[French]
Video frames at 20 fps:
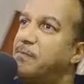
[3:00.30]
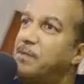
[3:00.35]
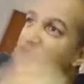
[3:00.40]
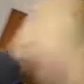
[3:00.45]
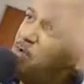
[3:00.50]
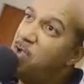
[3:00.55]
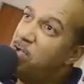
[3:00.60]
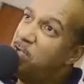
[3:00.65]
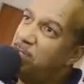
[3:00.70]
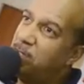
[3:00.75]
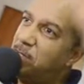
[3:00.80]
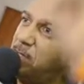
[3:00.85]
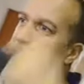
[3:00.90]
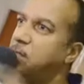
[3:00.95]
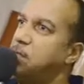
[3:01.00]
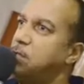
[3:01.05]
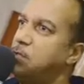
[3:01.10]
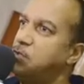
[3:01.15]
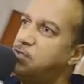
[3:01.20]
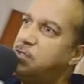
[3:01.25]
qui a fait, moi,
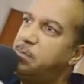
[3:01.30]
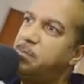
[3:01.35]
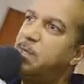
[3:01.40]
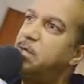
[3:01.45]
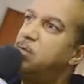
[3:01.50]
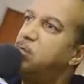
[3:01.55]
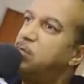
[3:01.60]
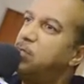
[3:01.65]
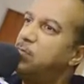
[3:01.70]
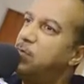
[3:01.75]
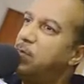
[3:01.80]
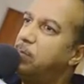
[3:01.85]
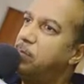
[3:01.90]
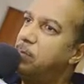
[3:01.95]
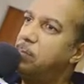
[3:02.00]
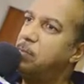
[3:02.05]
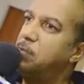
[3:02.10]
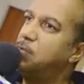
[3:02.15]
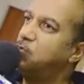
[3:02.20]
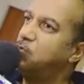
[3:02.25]
je dis, mais elle est où ta
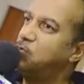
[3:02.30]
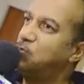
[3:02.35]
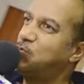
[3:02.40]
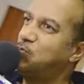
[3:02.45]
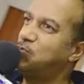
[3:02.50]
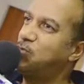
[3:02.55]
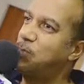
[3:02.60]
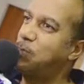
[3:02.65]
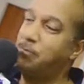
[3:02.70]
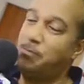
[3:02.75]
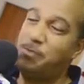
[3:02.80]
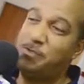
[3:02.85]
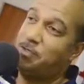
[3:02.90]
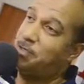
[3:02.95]
femme Ben non, je suis tout seul.